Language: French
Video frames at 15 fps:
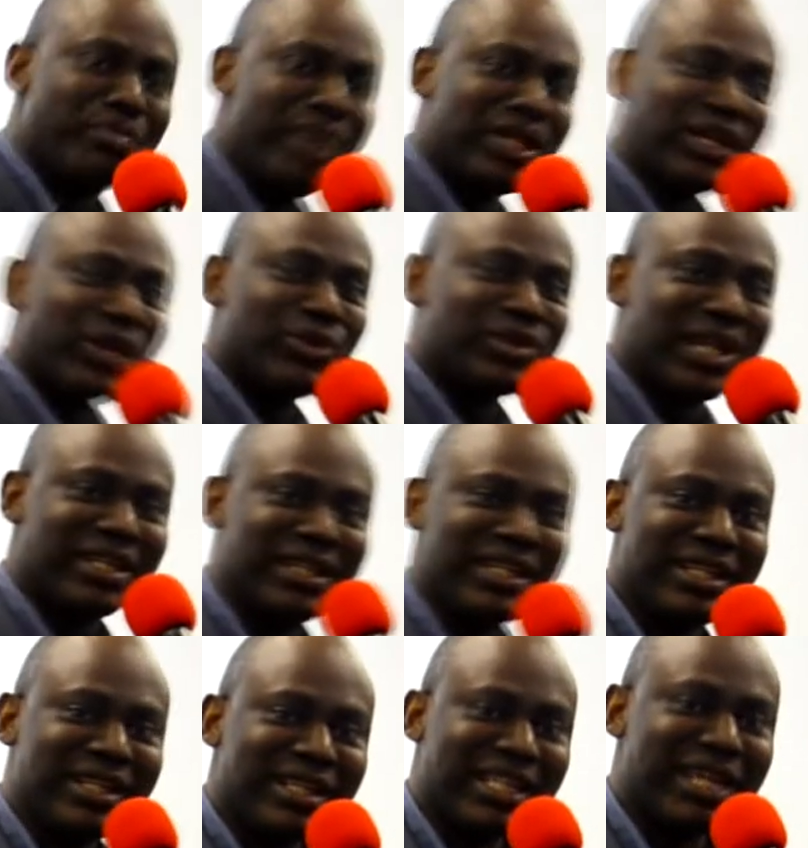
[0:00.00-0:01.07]
Béché nous a
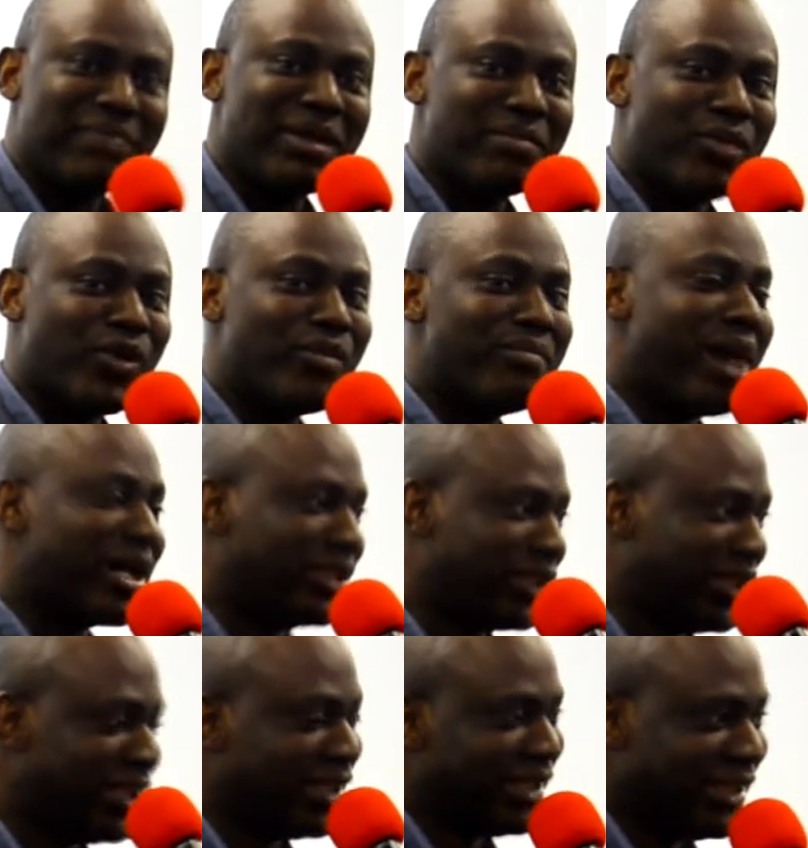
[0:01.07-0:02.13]
dit, qui aimait beaucoup
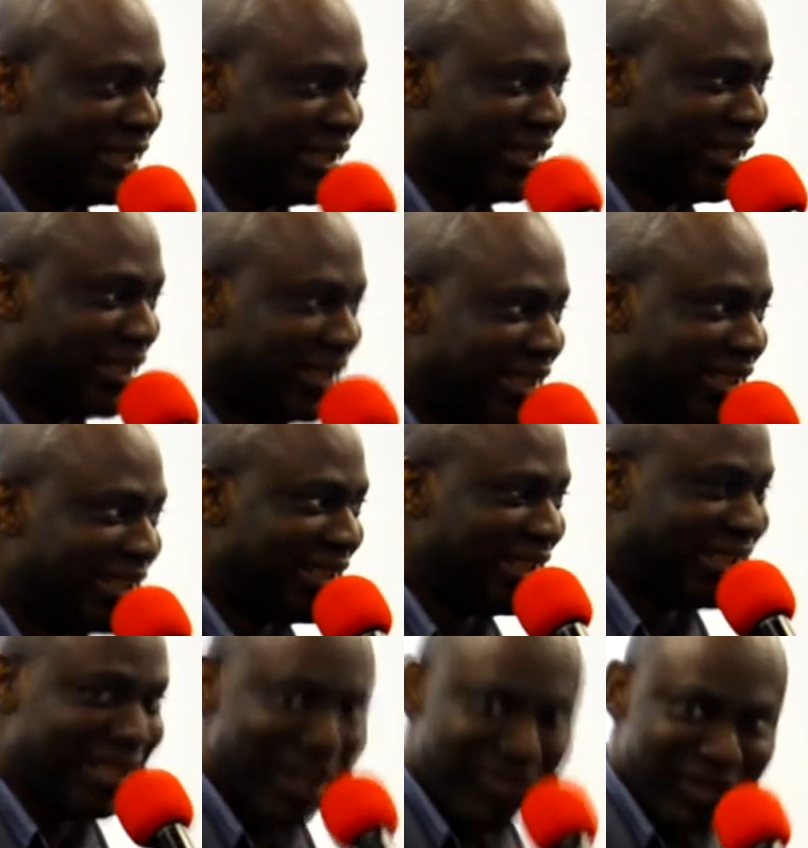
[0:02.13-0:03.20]
manger,
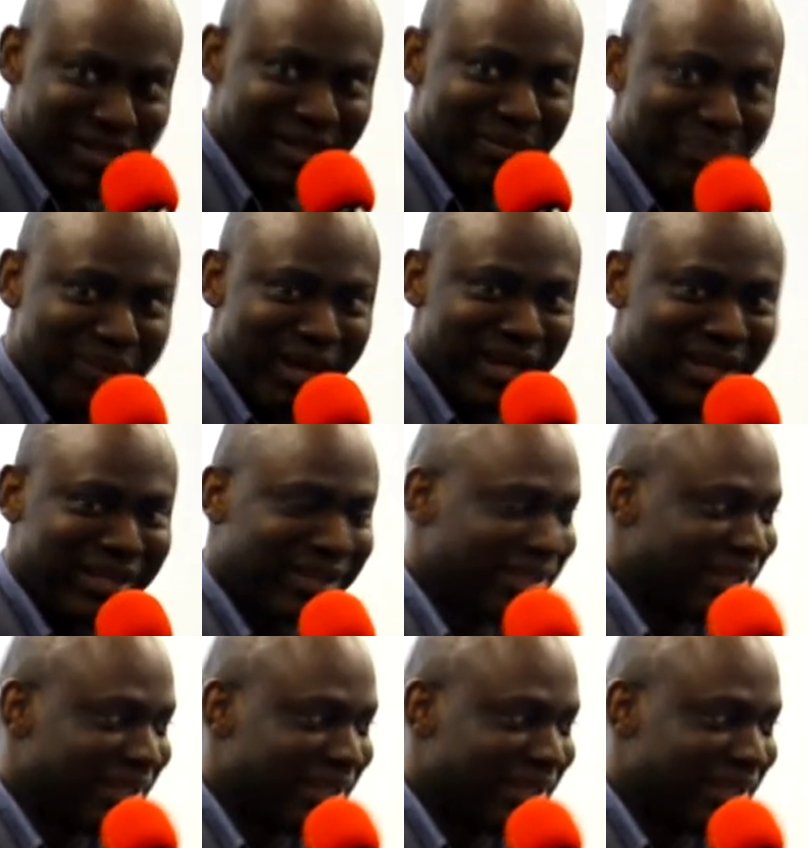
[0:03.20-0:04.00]
il avait ses pains